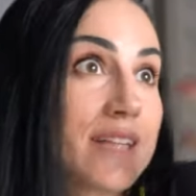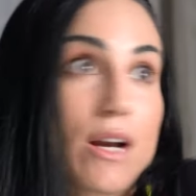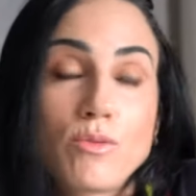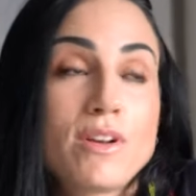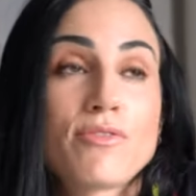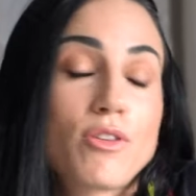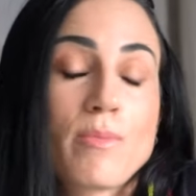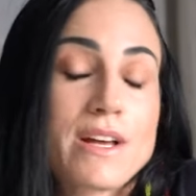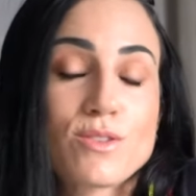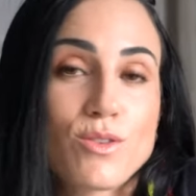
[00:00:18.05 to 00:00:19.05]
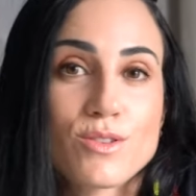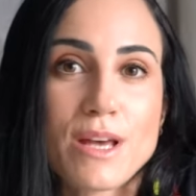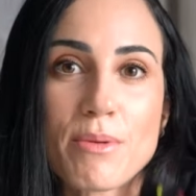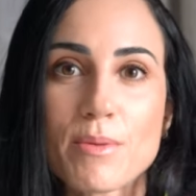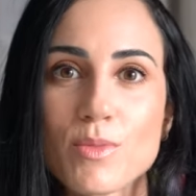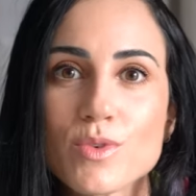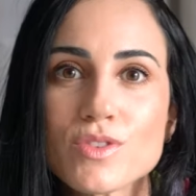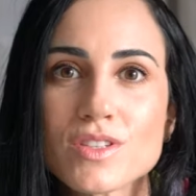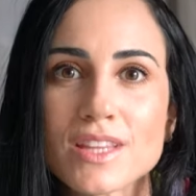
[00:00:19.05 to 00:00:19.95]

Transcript: de alguna forma eso lo sabemos,